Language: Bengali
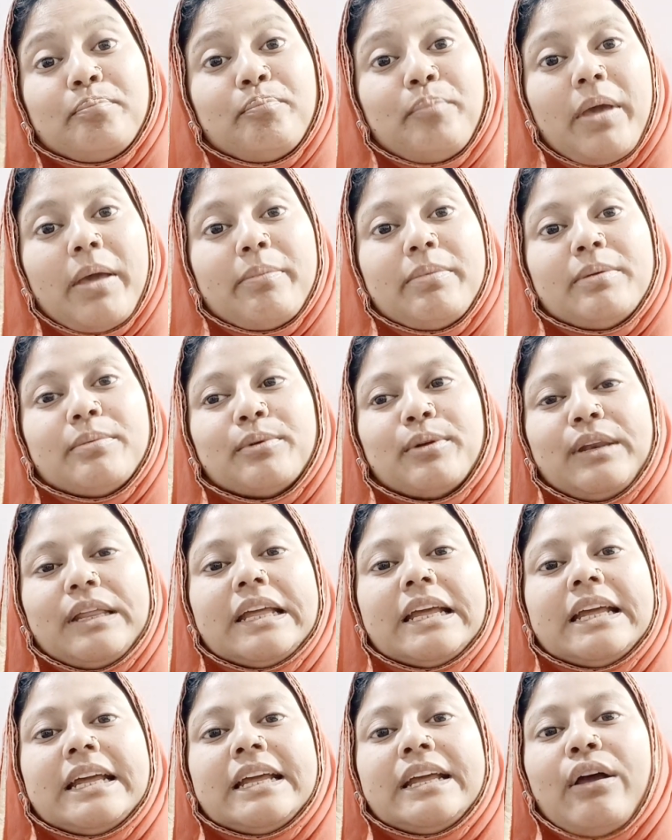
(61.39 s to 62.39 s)
মেবি বলি
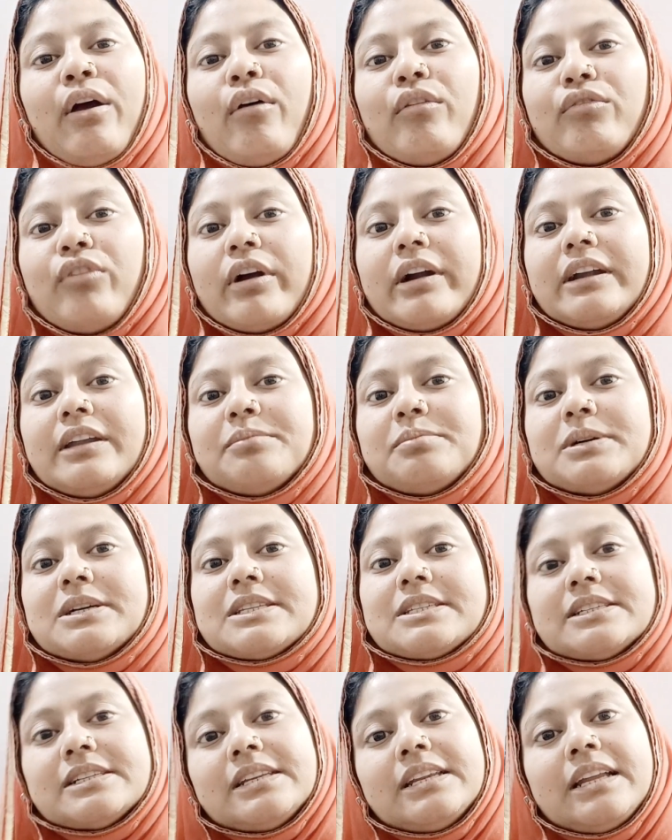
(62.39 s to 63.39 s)
ফর্টি
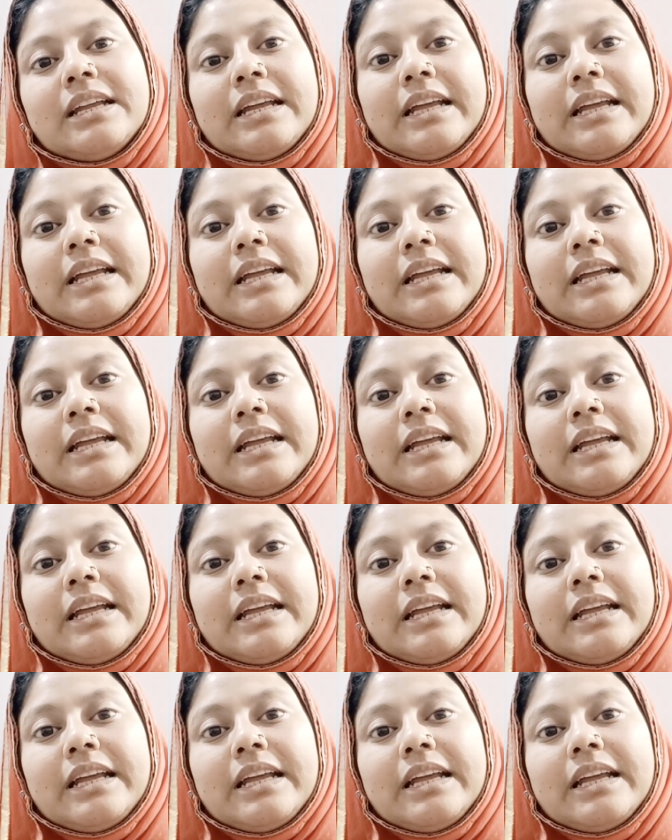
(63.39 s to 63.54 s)
পার্সেন্ট